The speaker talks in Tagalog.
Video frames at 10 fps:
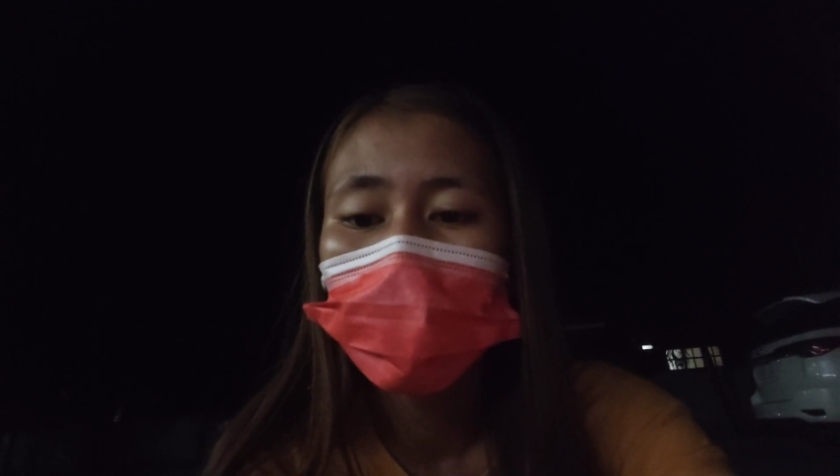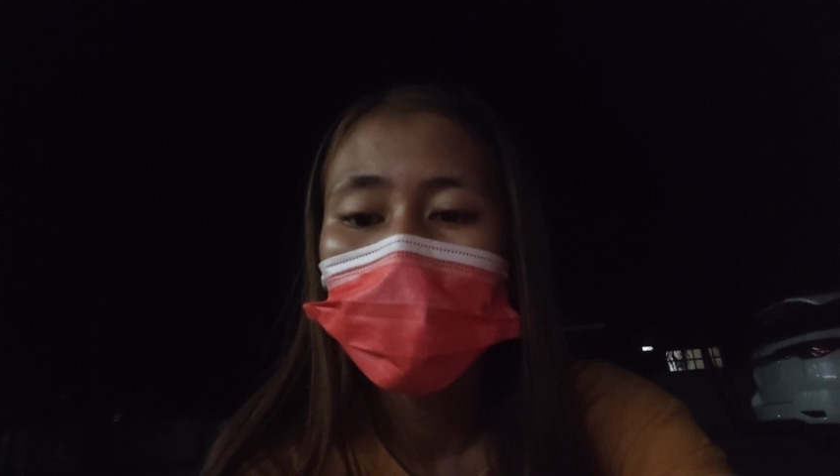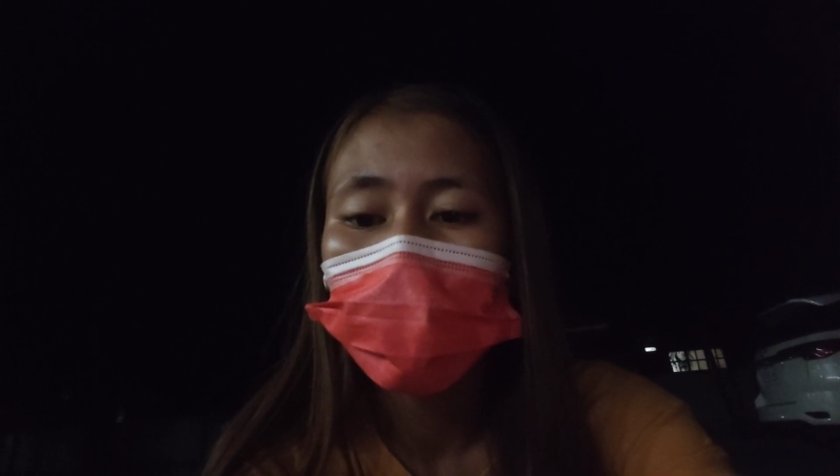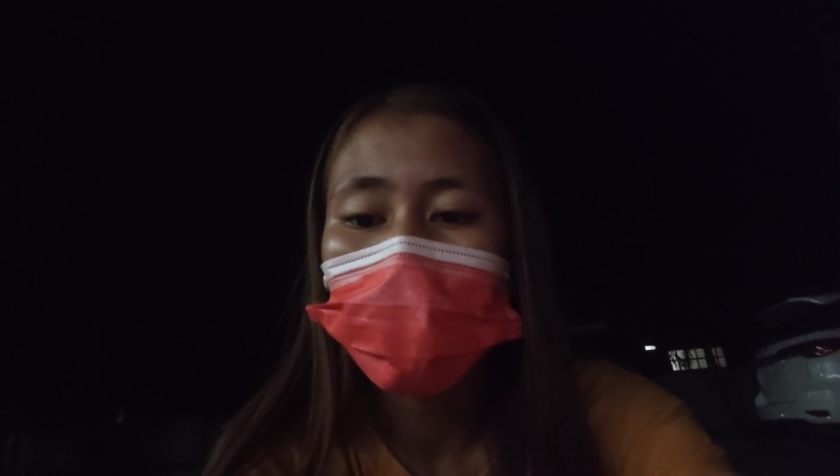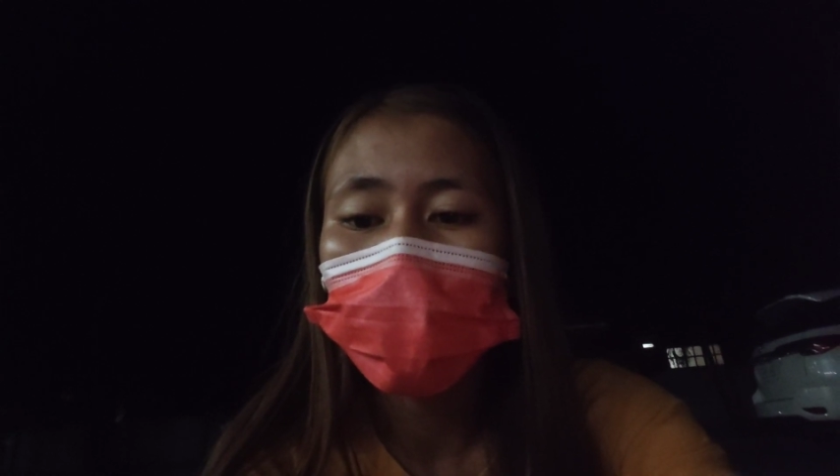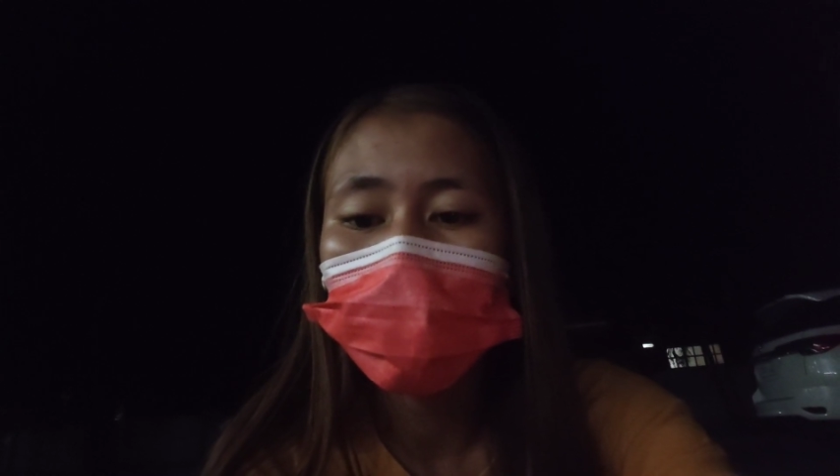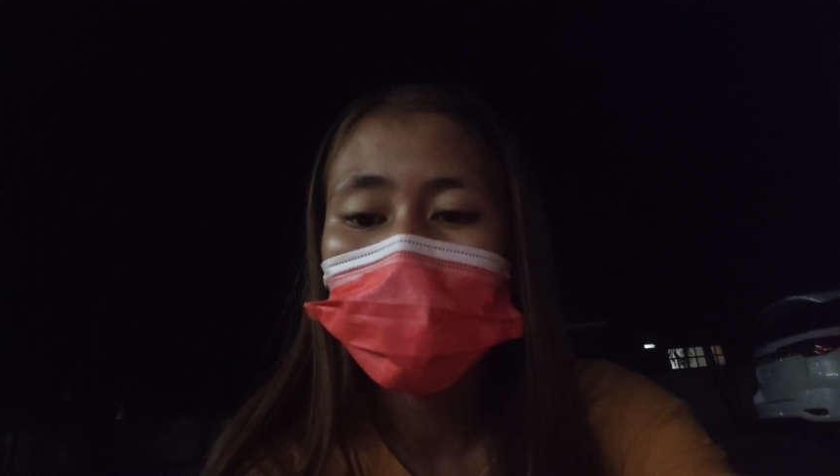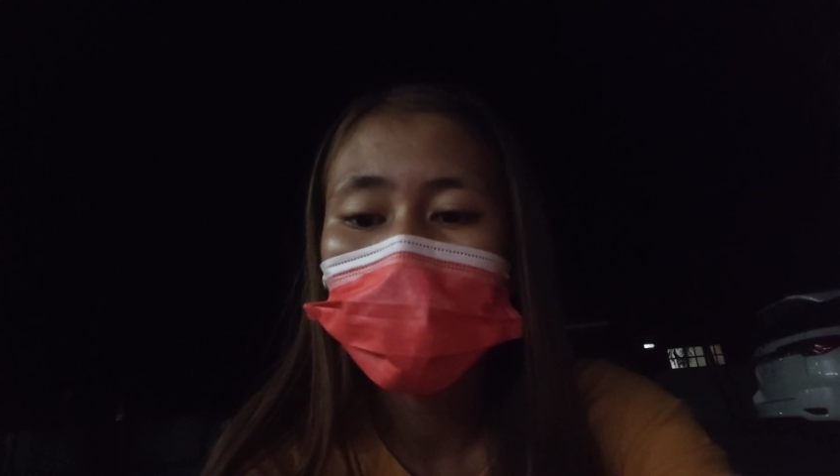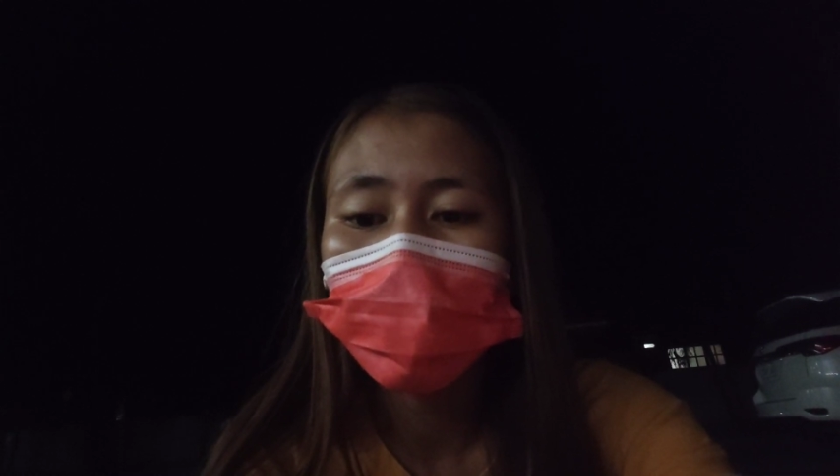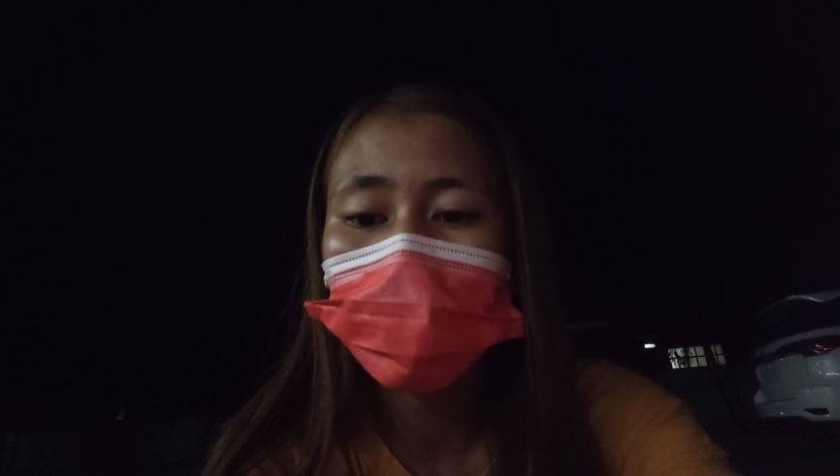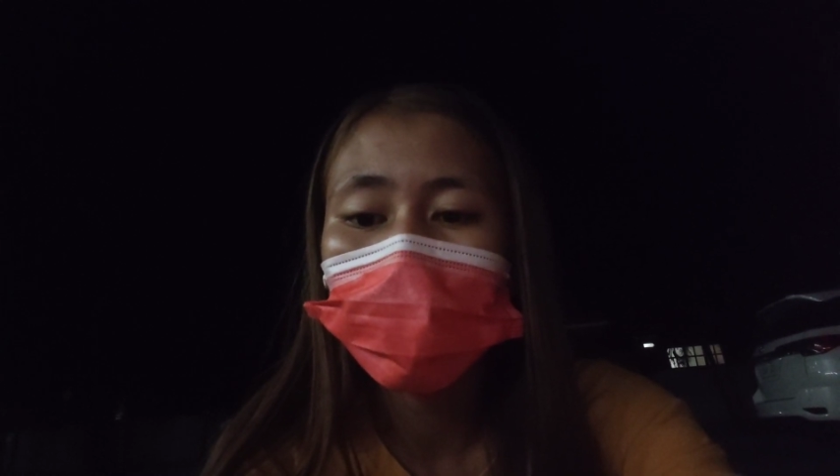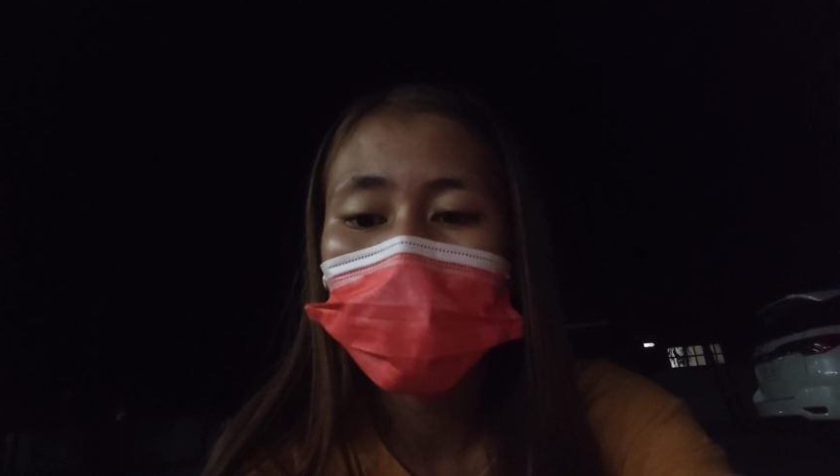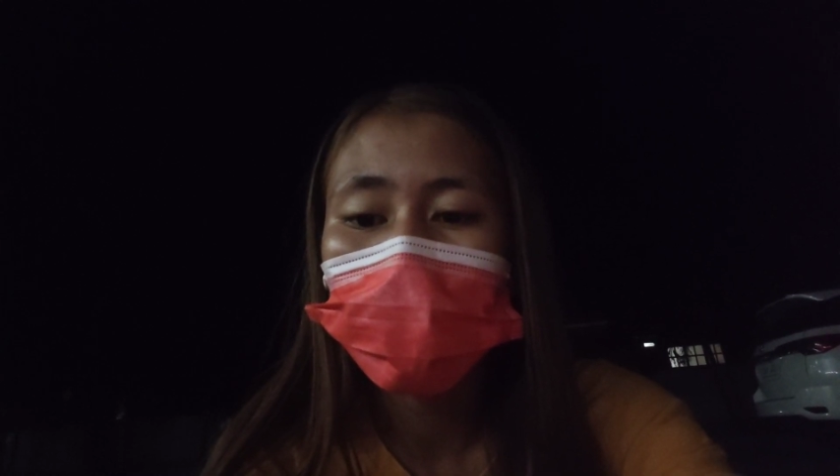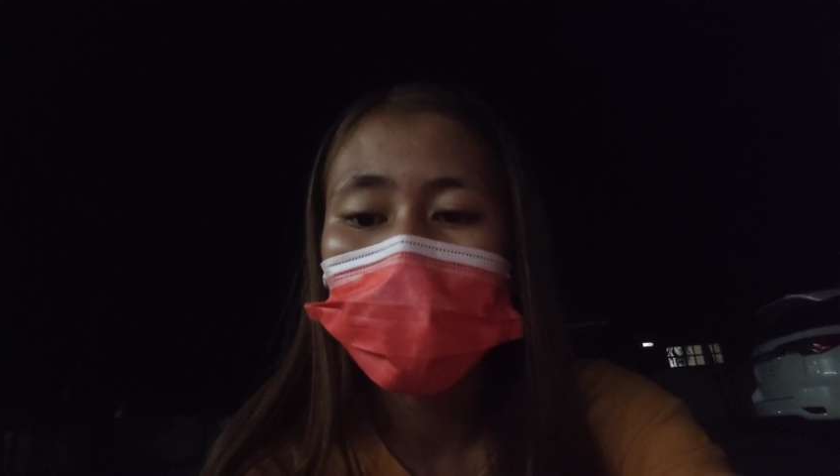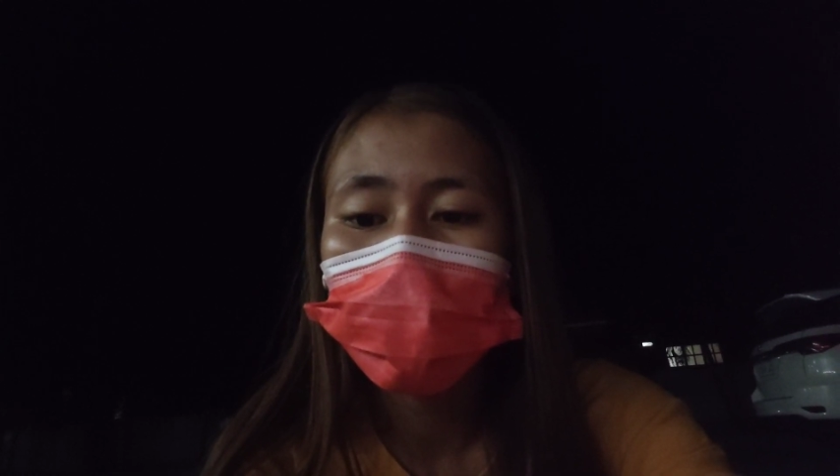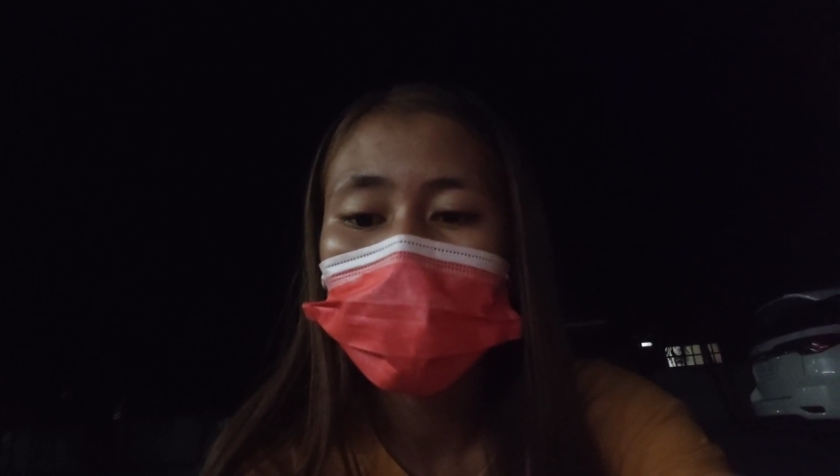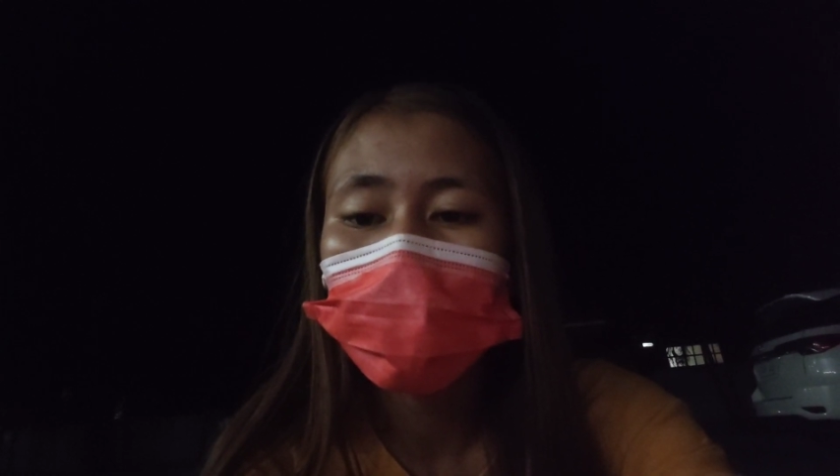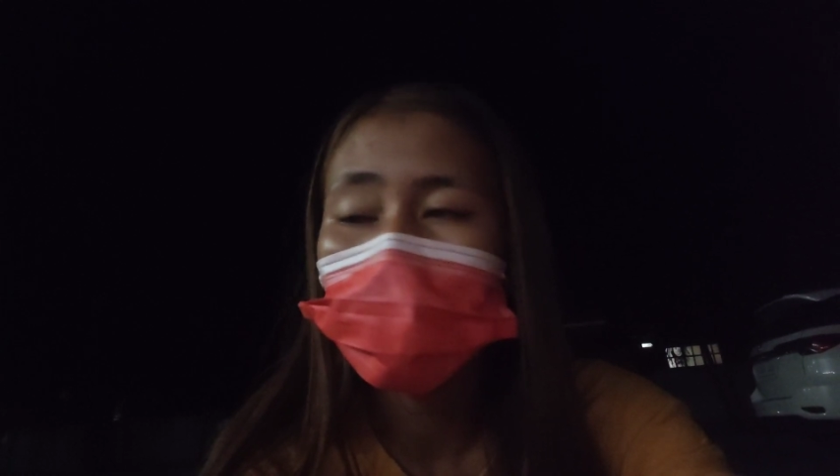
ang inay po ay